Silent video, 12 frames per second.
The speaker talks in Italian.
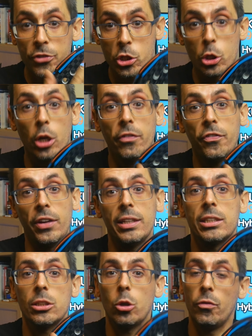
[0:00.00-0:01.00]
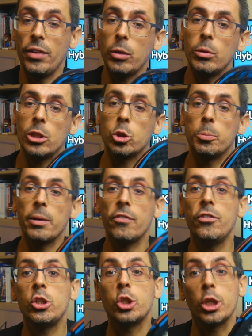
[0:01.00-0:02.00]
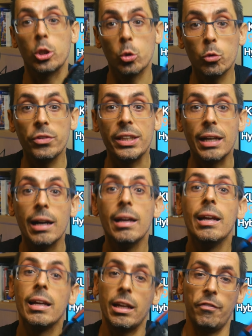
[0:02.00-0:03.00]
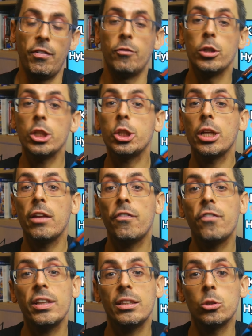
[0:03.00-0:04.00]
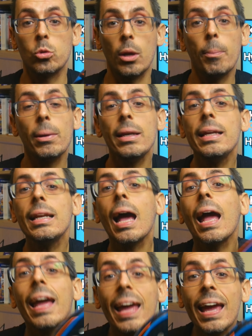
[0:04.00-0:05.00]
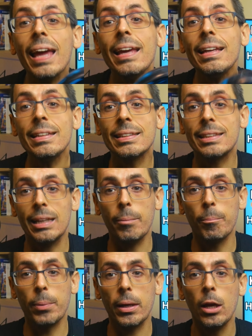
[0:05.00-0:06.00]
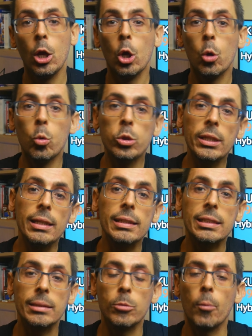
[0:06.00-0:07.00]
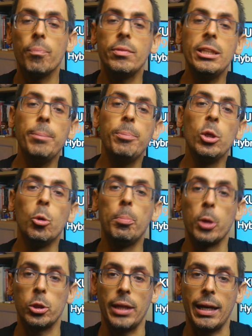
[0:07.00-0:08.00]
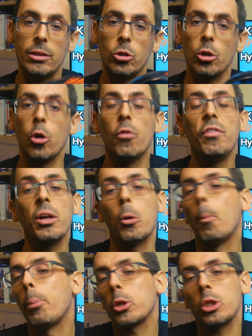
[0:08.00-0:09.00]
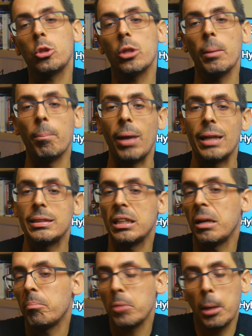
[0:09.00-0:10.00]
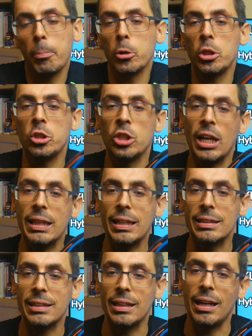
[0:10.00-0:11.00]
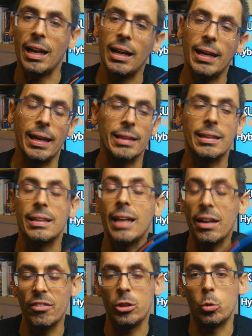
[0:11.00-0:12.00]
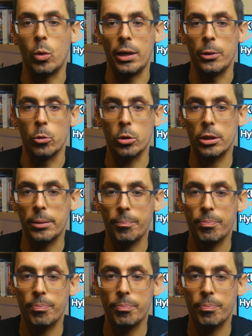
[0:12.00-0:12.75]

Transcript: surface, ovvero una superficie ruvida che favorisce gli effetti sulla pallina e il sempre utilissimo TPU Protector, ovvero un protettore in plastica che protegge la testa della racchetta da eventuali urti.